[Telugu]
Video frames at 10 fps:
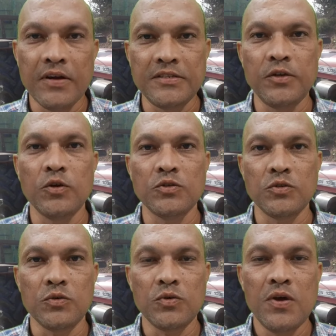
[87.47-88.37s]
ఫ్రెండ్స్
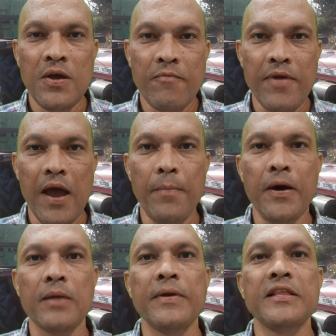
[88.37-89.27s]
ఈరోజు
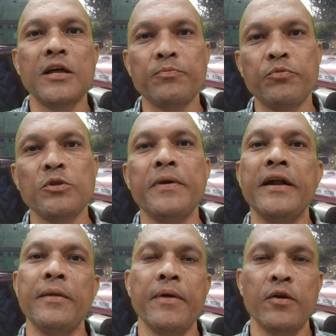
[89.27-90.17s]
వ్యాపారం అయితే
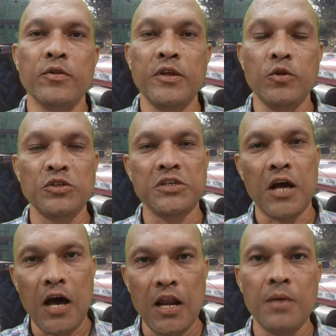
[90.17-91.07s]
అద్భుతమైన డిమాండ్ ఉంది ఈరోజు
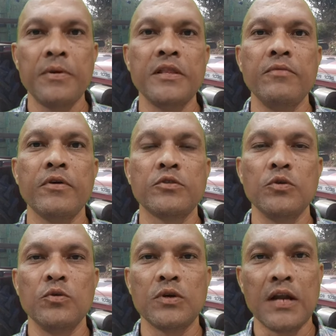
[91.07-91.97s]
చాలామంది
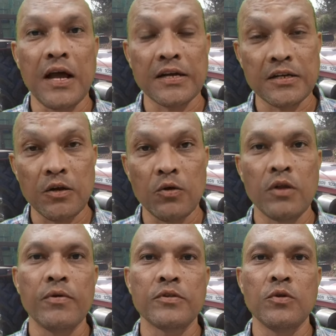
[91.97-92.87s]
వ్యక్తులు ట్రాక్టర్లు
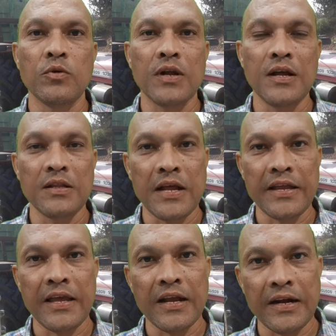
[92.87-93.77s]
ఉన్న వ్యక్తులు కూడా
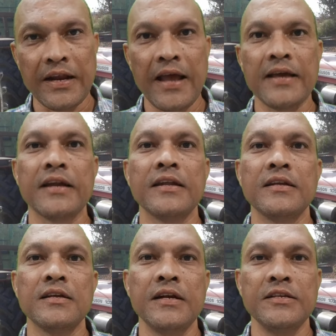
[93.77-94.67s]
దానికి వెనక ట్యాంకర్
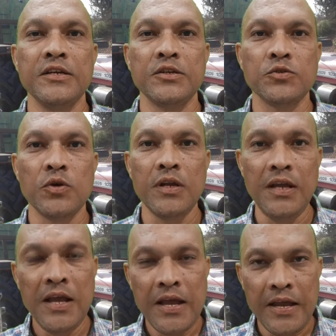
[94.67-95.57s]
రెడీ చేసుకొని
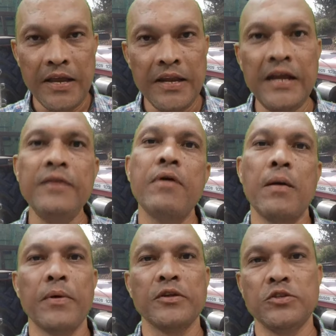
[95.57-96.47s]
ఈ నీటి
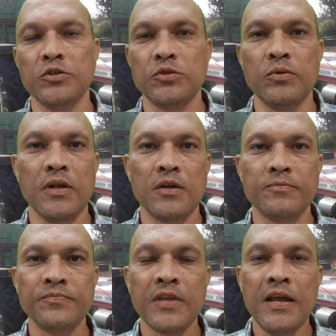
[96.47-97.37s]
వ్యాపారం చేస్తూ ఉన్నారు